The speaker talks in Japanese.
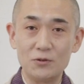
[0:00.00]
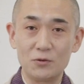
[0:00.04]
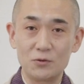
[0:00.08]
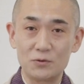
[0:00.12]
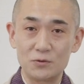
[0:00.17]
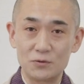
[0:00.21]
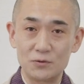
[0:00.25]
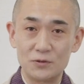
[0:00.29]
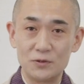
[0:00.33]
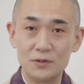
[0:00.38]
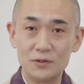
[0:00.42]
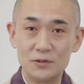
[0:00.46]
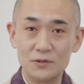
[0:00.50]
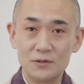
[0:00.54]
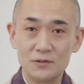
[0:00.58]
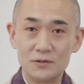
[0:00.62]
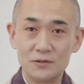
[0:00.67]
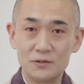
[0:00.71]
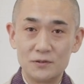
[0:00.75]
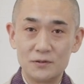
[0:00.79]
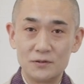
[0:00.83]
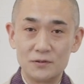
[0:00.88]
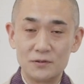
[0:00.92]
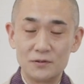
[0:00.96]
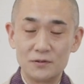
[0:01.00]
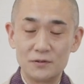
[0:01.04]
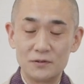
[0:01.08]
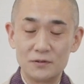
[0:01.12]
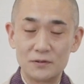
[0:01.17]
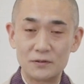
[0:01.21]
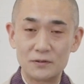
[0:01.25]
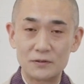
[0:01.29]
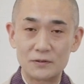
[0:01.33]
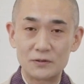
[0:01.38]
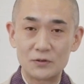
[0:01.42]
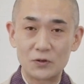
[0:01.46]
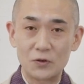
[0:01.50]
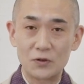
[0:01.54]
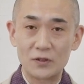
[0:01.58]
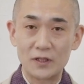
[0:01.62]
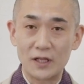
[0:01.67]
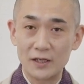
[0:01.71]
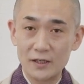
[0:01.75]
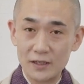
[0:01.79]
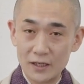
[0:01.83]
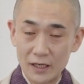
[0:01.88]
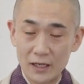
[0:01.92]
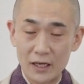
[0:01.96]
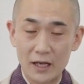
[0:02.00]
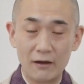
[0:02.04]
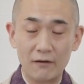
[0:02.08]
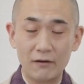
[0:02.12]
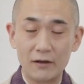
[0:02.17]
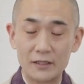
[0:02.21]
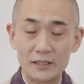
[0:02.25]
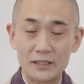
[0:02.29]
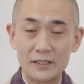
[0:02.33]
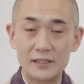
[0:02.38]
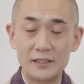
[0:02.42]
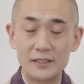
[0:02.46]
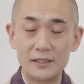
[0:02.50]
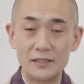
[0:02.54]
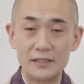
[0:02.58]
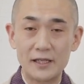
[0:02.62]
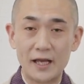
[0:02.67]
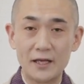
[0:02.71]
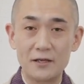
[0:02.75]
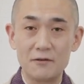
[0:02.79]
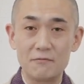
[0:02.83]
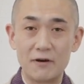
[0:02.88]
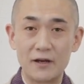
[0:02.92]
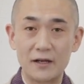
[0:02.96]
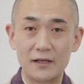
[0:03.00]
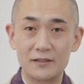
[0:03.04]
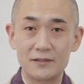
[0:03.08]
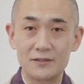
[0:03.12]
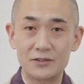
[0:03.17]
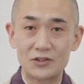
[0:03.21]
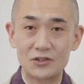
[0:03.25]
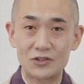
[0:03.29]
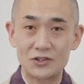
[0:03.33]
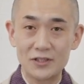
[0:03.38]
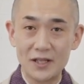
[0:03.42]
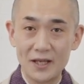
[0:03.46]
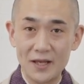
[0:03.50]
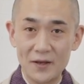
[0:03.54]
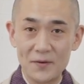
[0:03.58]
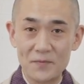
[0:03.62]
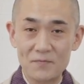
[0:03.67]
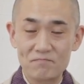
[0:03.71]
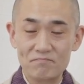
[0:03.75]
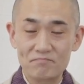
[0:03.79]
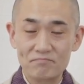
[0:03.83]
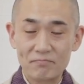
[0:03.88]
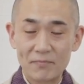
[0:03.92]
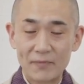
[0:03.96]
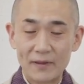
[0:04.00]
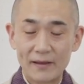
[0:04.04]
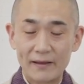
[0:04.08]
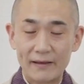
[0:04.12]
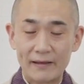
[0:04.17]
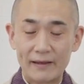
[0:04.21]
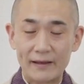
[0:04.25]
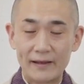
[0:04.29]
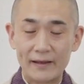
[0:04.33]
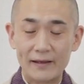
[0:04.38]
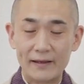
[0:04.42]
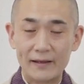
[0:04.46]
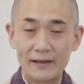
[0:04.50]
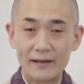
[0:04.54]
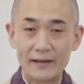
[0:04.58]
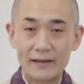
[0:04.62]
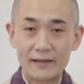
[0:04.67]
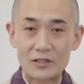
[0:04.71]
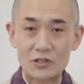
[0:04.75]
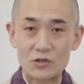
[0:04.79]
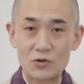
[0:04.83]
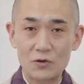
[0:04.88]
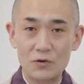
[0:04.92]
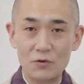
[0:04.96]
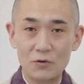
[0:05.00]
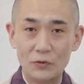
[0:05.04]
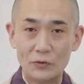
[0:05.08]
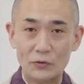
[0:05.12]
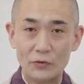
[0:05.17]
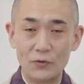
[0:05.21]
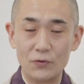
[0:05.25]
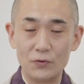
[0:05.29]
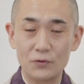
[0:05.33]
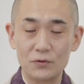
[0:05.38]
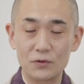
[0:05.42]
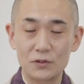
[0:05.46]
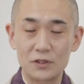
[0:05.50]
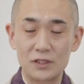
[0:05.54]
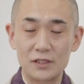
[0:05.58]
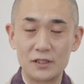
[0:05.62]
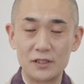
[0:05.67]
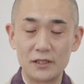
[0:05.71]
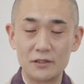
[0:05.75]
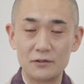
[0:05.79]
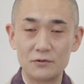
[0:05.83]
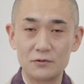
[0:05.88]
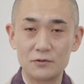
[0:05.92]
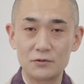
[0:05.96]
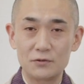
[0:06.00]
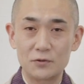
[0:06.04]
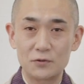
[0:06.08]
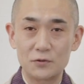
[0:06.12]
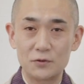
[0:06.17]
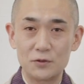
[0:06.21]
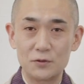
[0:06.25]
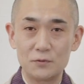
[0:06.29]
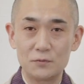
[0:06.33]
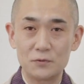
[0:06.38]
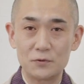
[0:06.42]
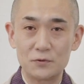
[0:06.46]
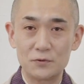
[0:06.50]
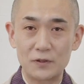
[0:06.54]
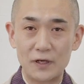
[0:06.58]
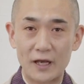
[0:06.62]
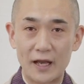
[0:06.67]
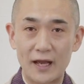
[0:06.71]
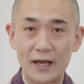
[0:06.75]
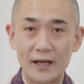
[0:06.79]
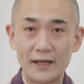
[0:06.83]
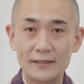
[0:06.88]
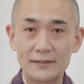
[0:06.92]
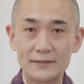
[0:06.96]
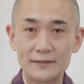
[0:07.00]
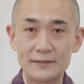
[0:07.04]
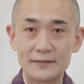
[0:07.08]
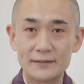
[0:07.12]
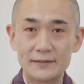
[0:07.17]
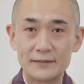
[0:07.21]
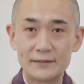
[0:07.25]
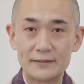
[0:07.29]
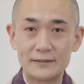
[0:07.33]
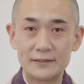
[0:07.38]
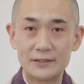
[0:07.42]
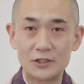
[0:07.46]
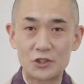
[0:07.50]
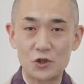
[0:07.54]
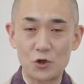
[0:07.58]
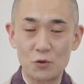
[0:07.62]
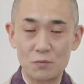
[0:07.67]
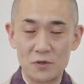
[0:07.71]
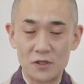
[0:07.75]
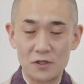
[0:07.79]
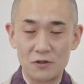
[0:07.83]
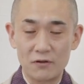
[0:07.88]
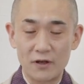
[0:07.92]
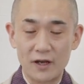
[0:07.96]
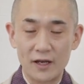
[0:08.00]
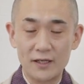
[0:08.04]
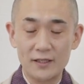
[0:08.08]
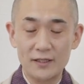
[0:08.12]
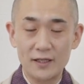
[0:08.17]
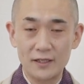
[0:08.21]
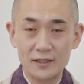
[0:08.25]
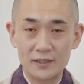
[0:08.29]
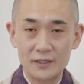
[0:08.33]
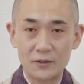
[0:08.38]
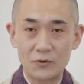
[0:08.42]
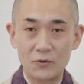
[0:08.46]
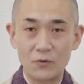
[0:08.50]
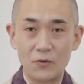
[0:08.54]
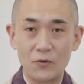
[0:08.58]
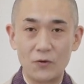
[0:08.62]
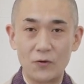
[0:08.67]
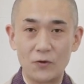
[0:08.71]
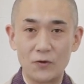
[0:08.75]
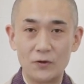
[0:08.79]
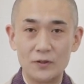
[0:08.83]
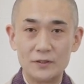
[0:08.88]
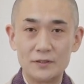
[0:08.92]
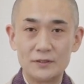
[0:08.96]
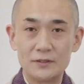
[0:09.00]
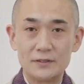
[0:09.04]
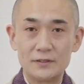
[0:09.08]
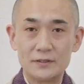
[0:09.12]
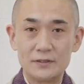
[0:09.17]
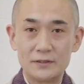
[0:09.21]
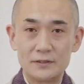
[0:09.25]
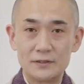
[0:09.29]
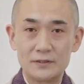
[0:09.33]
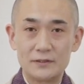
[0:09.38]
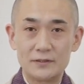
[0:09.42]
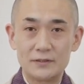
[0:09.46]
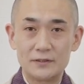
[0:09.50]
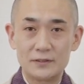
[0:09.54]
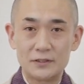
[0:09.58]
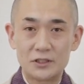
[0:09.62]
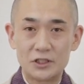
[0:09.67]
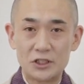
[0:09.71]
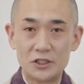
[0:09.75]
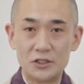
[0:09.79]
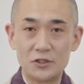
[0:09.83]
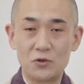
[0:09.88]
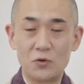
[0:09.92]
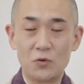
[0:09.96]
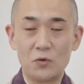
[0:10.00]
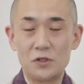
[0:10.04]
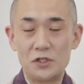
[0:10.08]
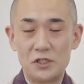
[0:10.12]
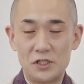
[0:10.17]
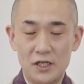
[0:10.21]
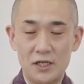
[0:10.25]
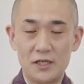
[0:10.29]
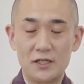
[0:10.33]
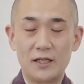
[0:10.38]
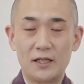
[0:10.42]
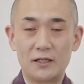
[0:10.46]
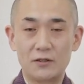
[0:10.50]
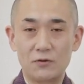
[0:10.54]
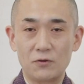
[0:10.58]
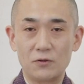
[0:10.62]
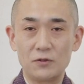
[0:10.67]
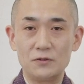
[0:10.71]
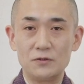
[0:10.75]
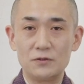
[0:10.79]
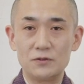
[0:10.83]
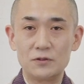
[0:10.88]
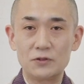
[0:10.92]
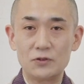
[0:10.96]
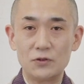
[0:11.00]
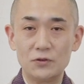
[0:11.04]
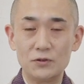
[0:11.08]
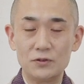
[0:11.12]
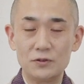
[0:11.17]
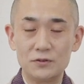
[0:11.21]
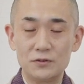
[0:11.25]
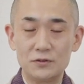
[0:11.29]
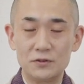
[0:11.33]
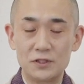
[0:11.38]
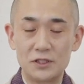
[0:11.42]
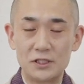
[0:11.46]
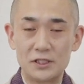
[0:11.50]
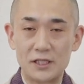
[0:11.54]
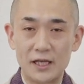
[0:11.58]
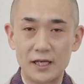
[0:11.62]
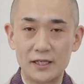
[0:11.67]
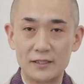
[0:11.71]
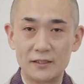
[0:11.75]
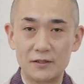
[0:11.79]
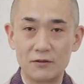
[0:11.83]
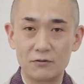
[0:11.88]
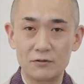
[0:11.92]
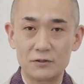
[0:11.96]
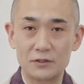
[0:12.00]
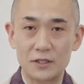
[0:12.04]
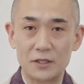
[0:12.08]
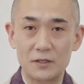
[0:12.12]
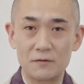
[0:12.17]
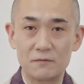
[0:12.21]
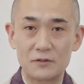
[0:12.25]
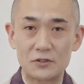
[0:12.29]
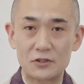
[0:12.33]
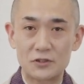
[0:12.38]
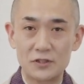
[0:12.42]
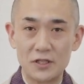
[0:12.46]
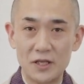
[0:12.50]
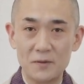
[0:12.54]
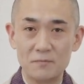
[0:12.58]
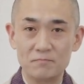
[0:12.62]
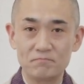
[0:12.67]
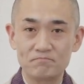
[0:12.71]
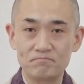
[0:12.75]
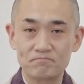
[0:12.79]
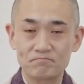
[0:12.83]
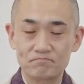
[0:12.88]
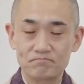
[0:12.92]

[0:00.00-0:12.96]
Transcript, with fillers: イドルと何ら変わりないわけですね。それほどこの義太夫というものが庶民の間にこう浸透していたというそういう時代でございますね。